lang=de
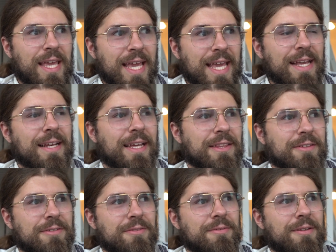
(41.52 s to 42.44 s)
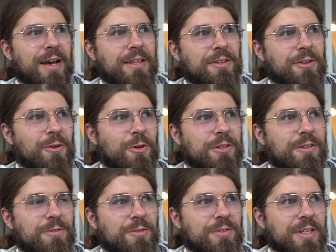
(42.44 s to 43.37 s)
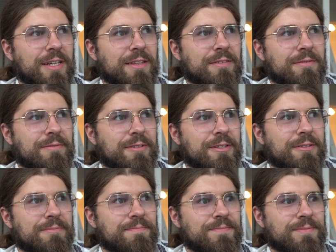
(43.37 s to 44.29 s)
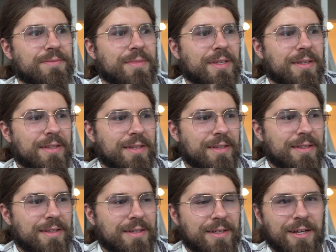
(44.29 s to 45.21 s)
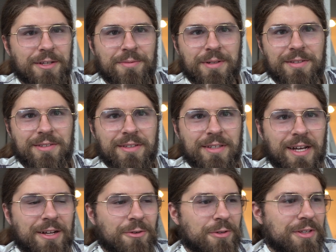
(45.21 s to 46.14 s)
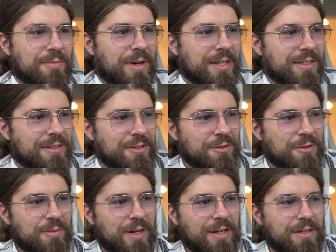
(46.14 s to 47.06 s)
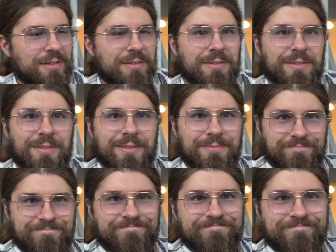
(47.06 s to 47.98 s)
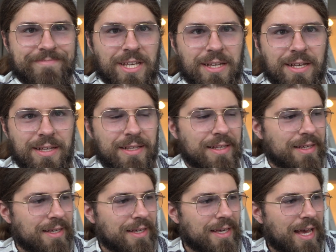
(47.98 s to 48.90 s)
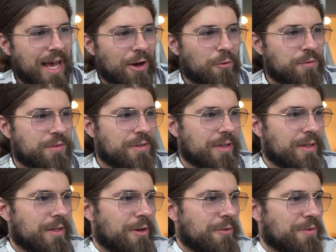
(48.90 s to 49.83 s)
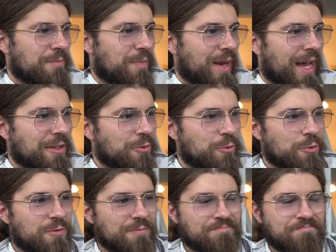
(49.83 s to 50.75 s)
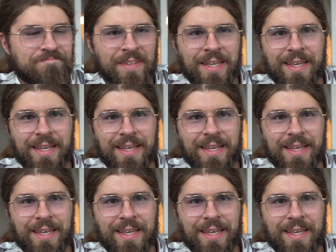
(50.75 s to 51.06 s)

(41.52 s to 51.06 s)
Elend anderer Leute zu sehen. Ja? Ne? ja, ich will jetzt die Drachenlord-Thematik nicht nochmal äh, aufs, äh, auf den Plan rufen.